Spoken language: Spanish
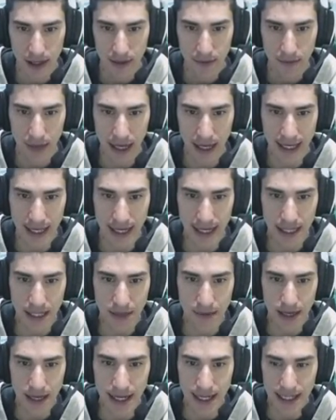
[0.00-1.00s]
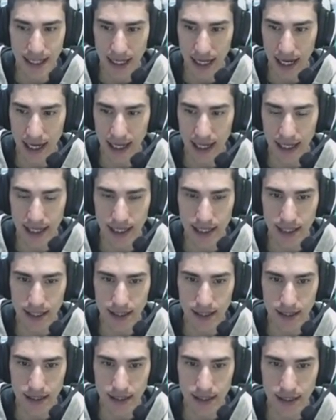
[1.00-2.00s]
Vale, y ahora te vienes aquí
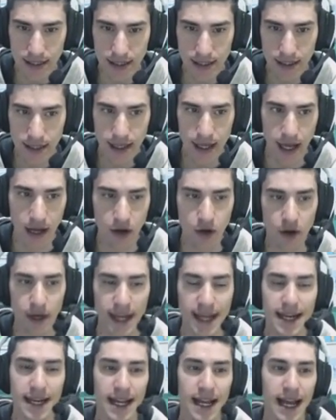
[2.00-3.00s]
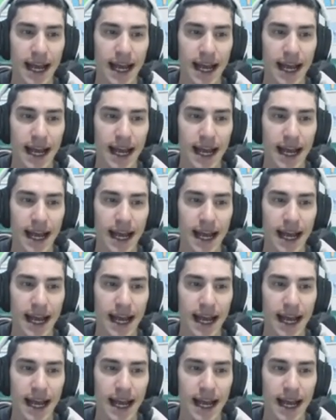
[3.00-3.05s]
A coger